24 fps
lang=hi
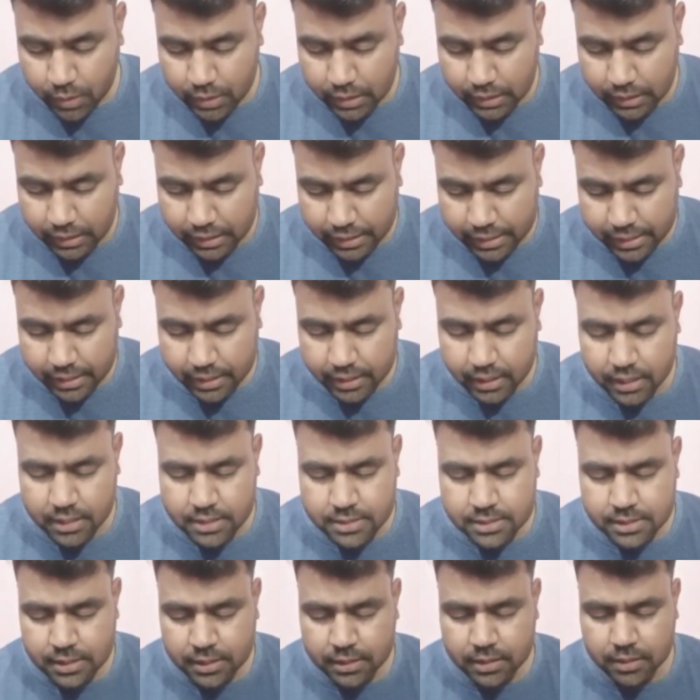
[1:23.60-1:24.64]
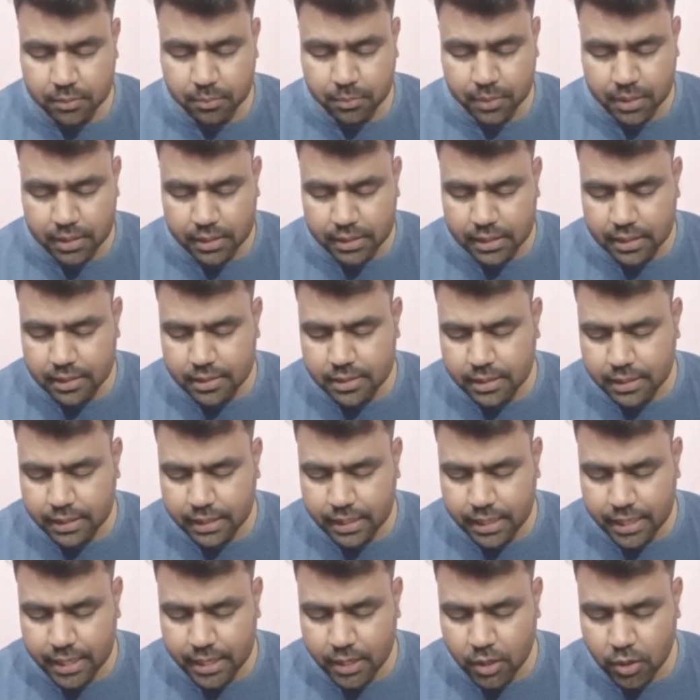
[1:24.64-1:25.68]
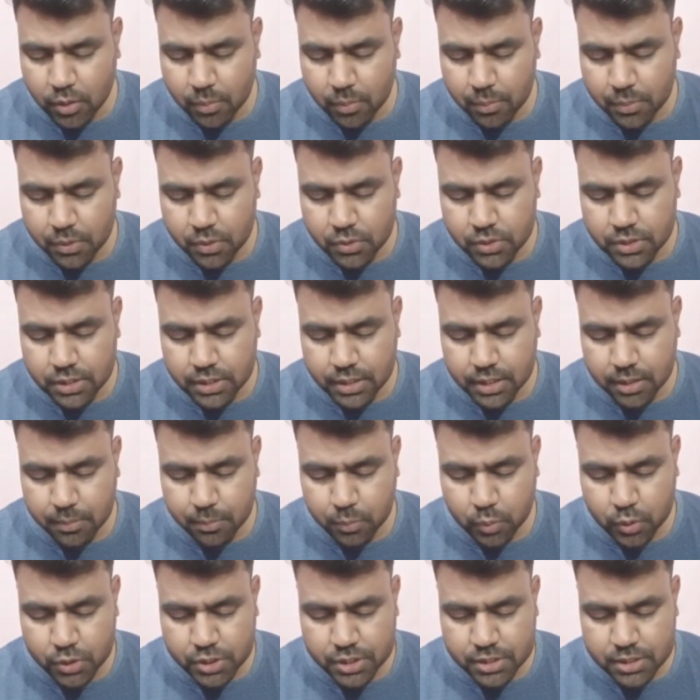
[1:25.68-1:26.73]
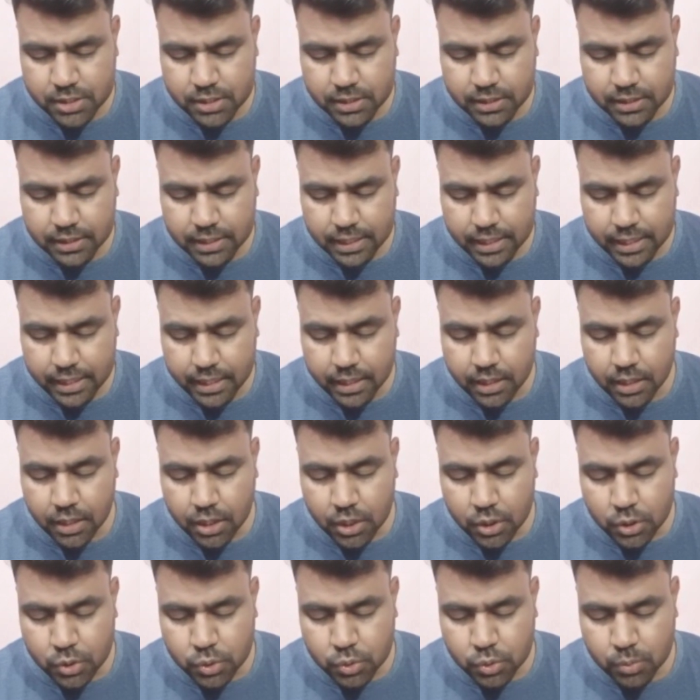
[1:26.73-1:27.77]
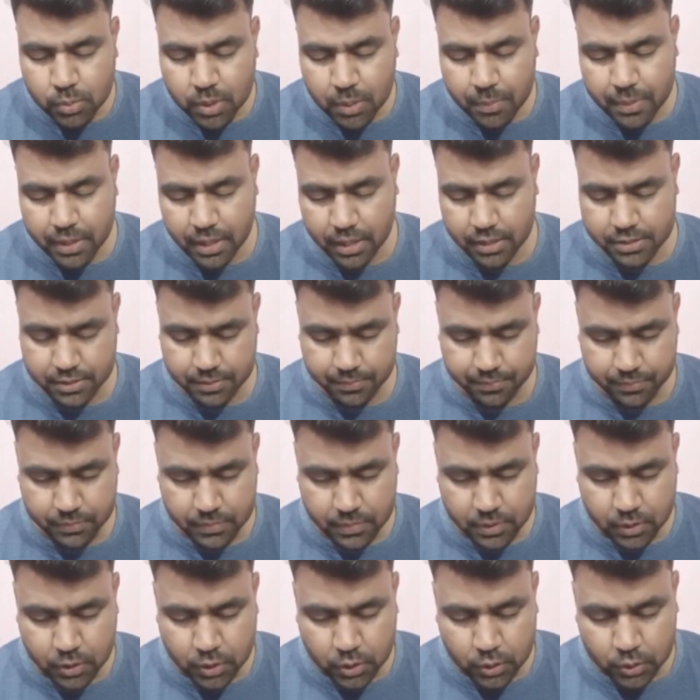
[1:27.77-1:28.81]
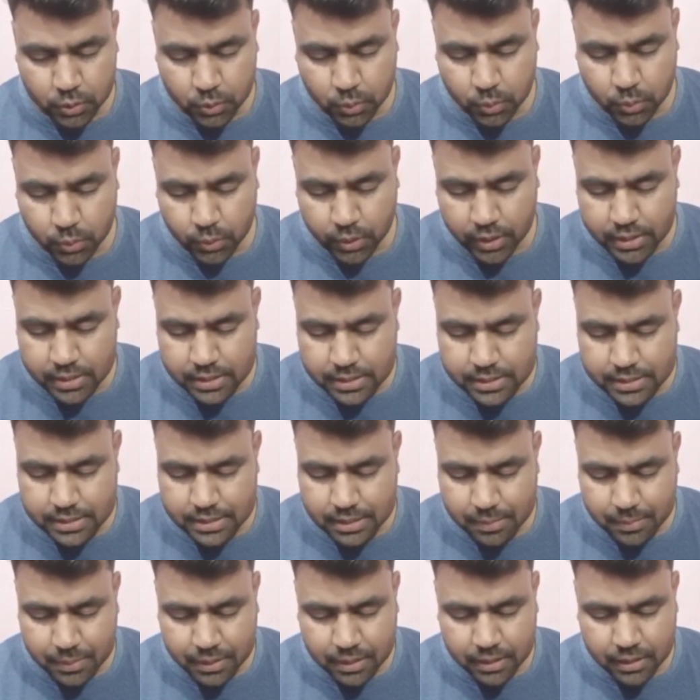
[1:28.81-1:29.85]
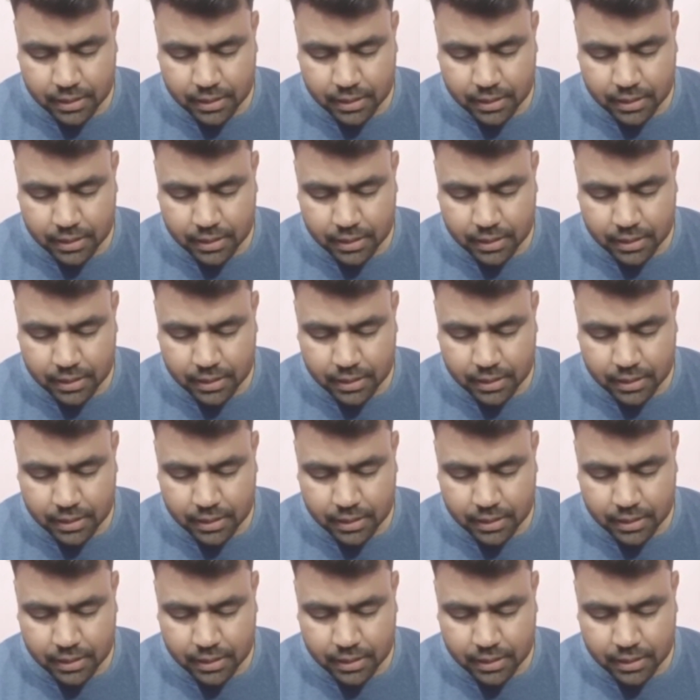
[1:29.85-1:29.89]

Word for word: लिरिक अजीत मंडल ने लिखा है और म्यूजिक कंपोजिशन किया है शुभम राज तो इन सभी